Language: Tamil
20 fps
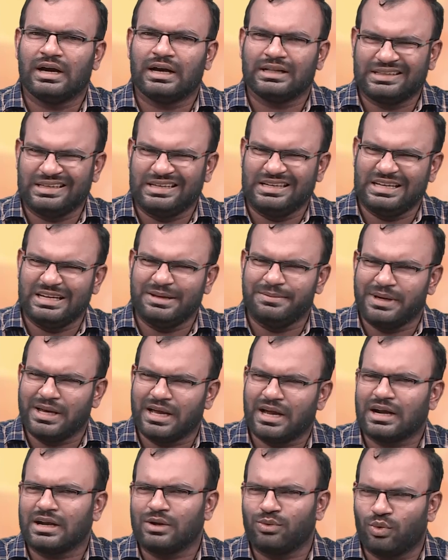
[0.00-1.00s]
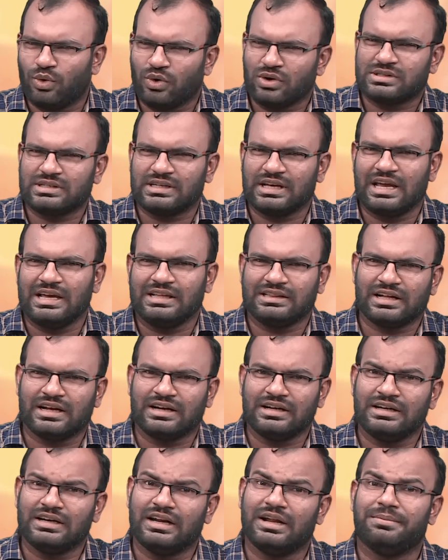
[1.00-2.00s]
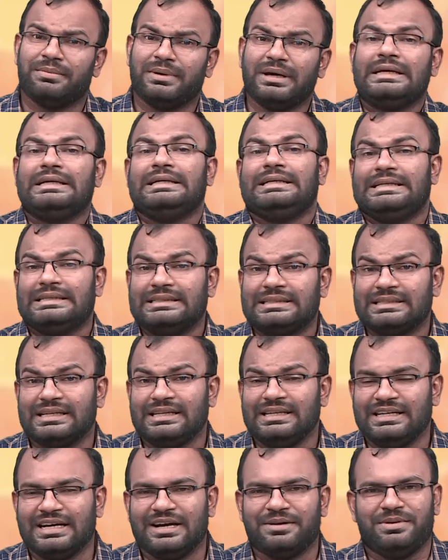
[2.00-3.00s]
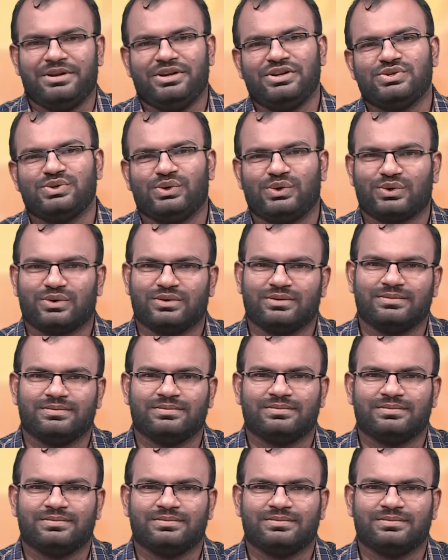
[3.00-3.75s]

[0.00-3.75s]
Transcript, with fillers: அந்த இனிமையான ஓசையை தான் நம்ம இசை அப்படின்னு சொல்கிறோம்